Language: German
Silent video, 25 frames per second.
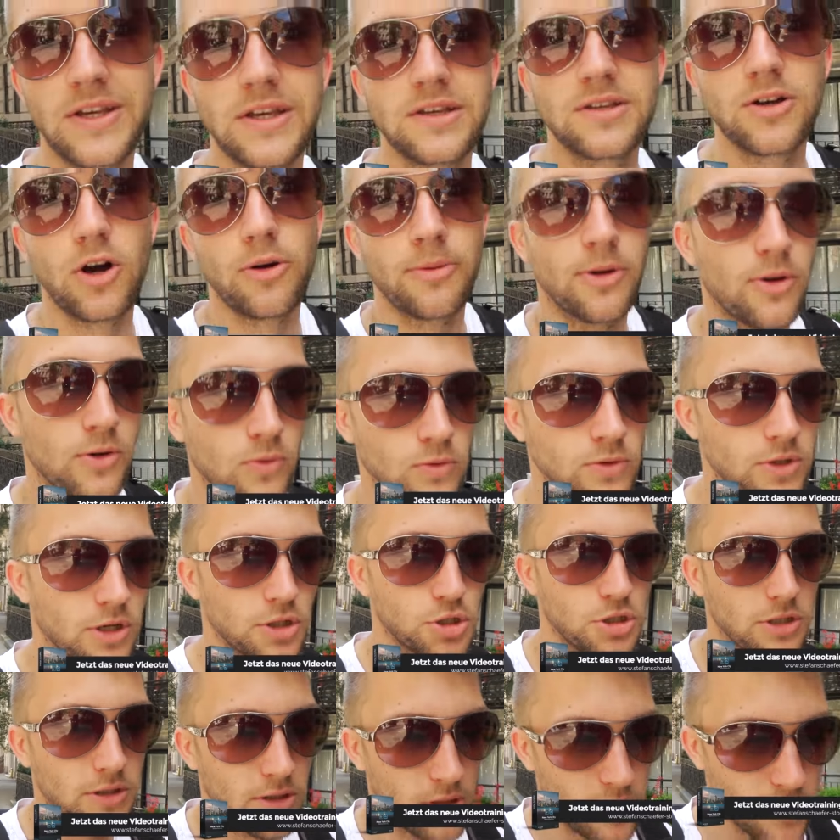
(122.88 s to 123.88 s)
es eigentlich kaum noch einen
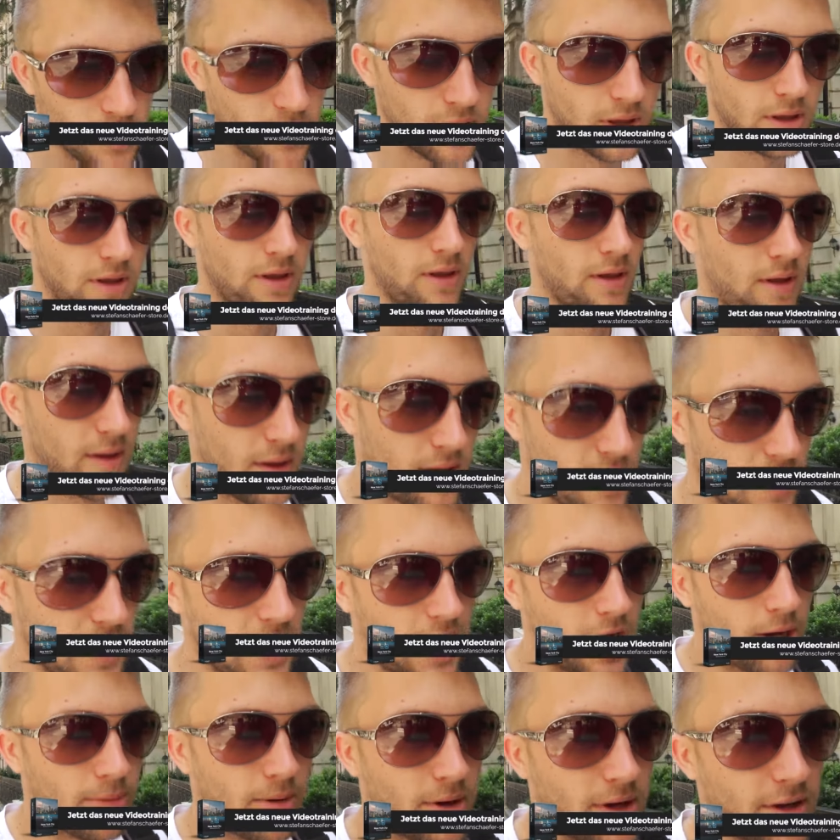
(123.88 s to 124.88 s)
Unterschied.
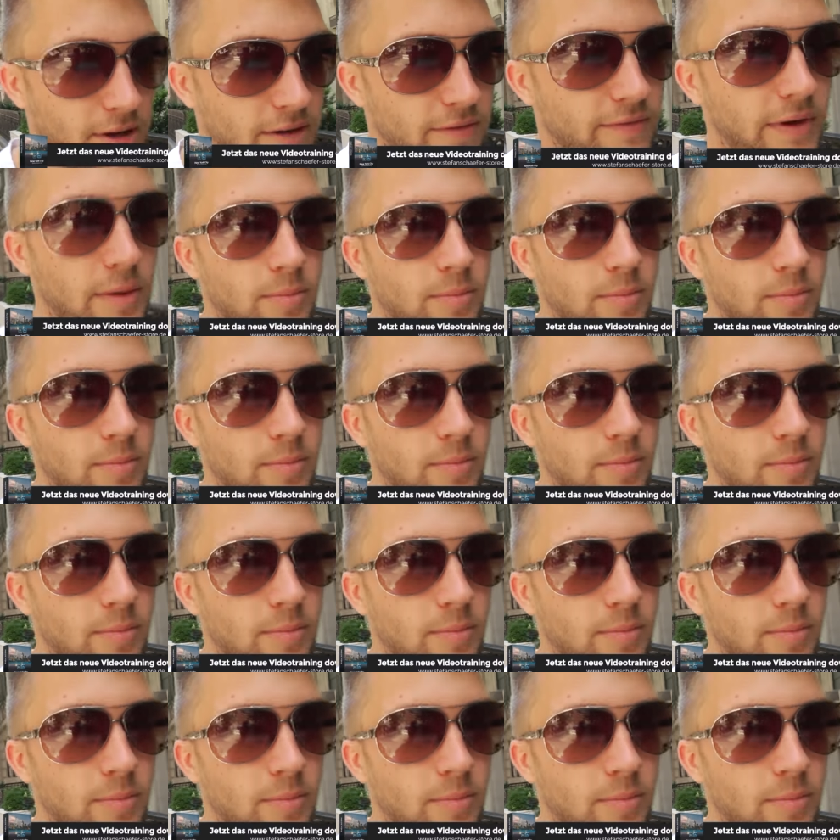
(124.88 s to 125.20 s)
Aber